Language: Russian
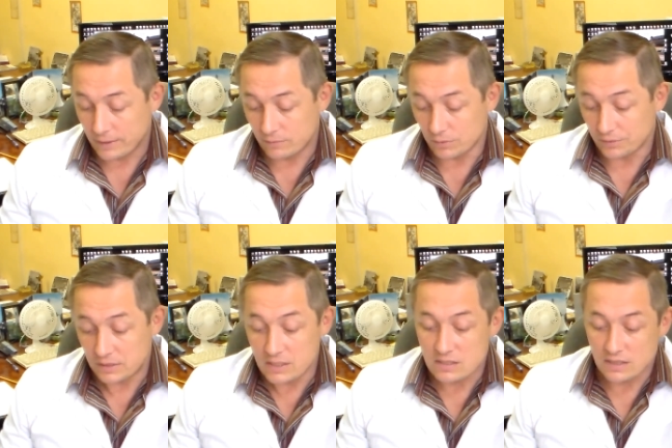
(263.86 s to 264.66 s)
Вот.
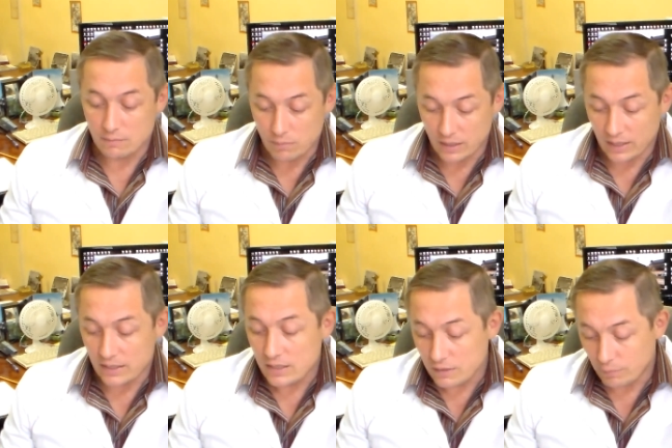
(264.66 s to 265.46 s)
Если бы
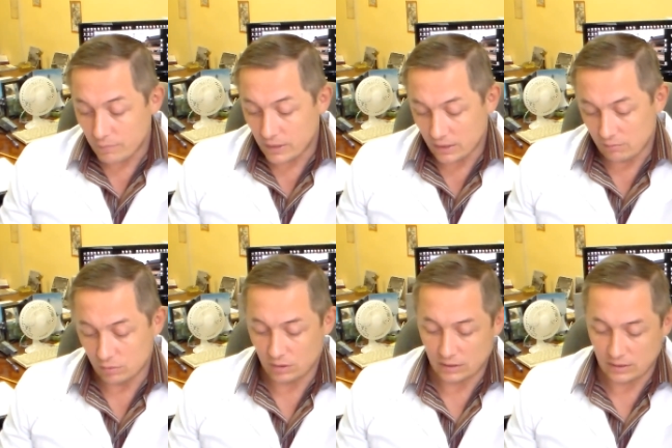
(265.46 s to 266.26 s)
они не помогли,
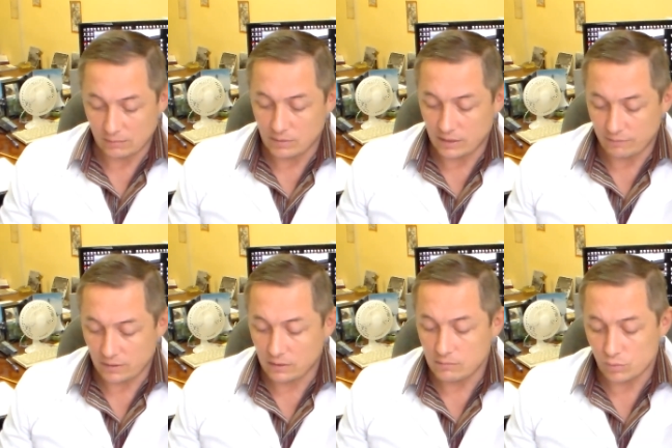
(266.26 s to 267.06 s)
вот тогда бы,
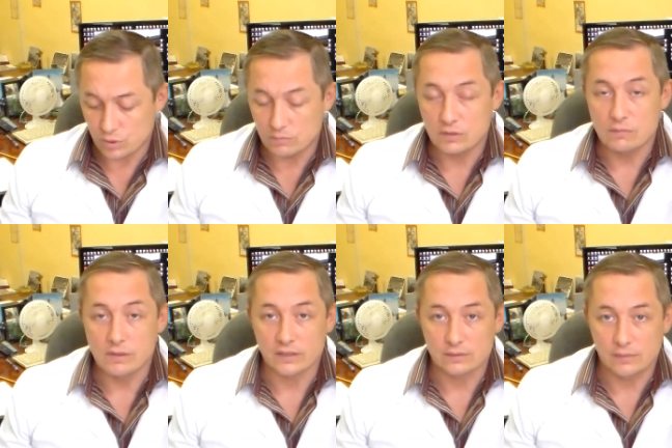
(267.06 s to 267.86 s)
наверное, можно было
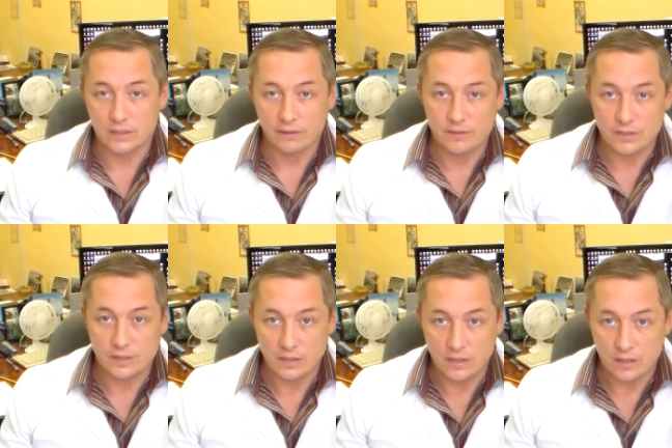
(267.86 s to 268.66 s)
бы
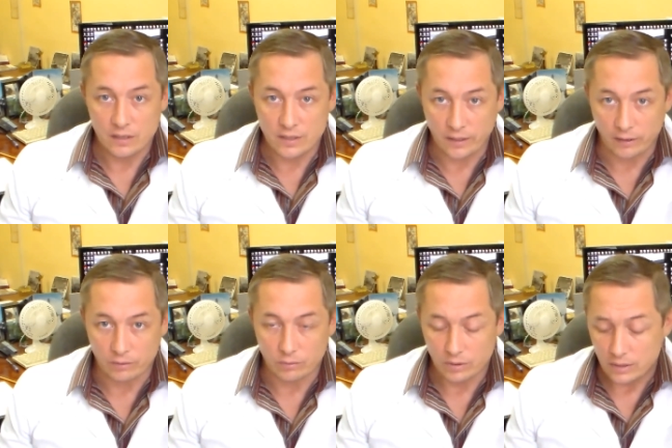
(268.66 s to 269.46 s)
рассматривать и
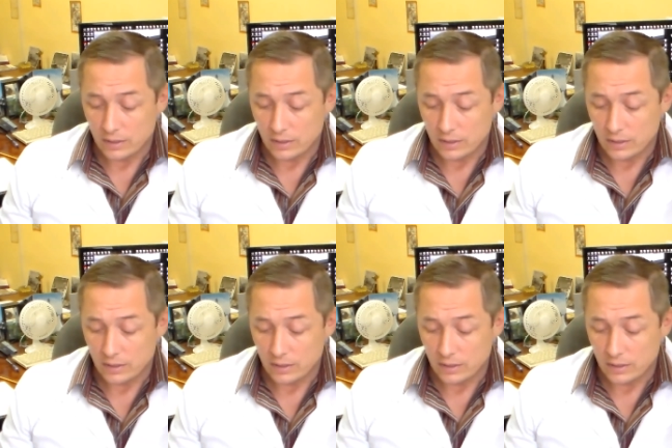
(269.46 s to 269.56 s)
лирику.